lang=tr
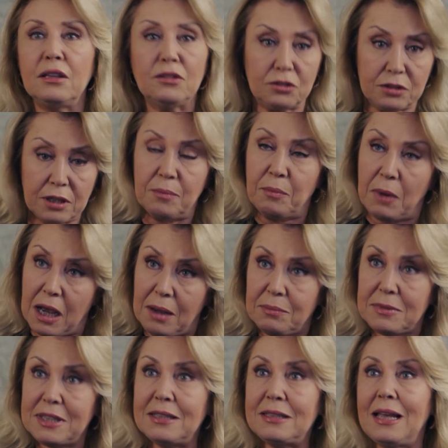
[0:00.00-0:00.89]
E,
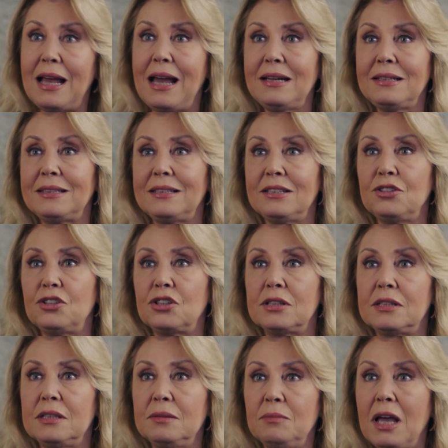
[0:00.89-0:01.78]
tamam gidersin
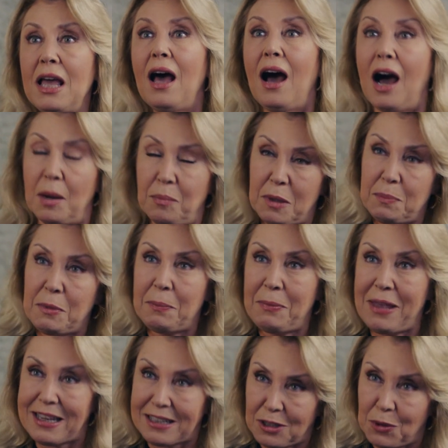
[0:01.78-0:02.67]
canım ama
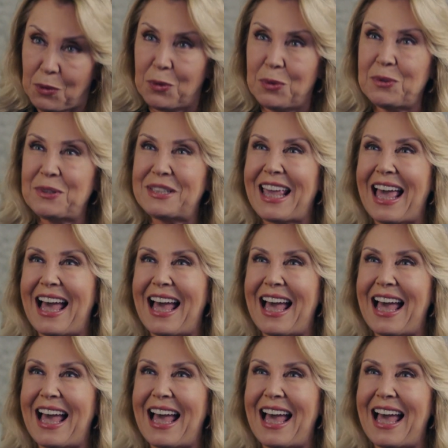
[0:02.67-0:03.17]
bir bekle Oğuz